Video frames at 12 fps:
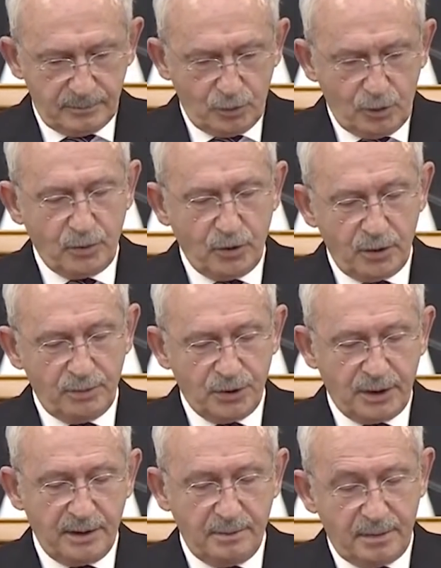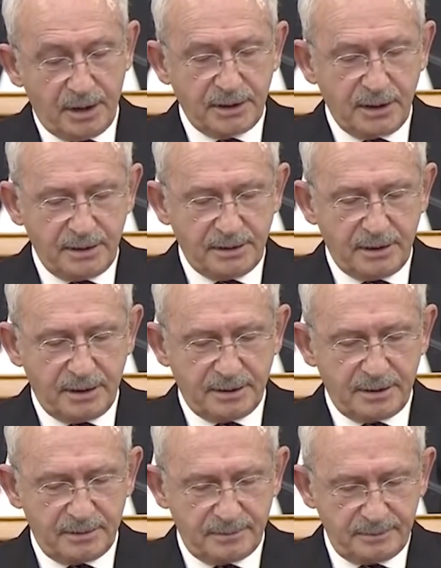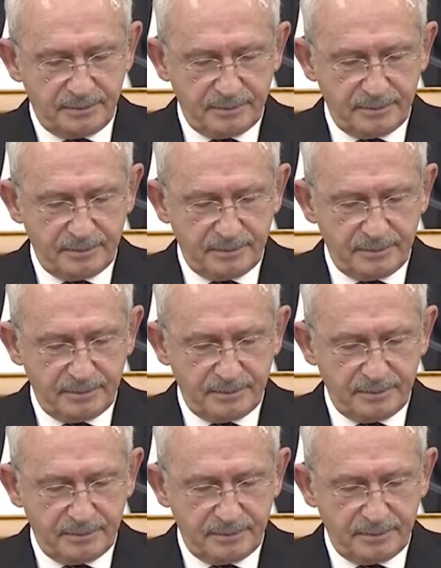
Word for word: bu bölümü Sayın Bahçeli dinlesin.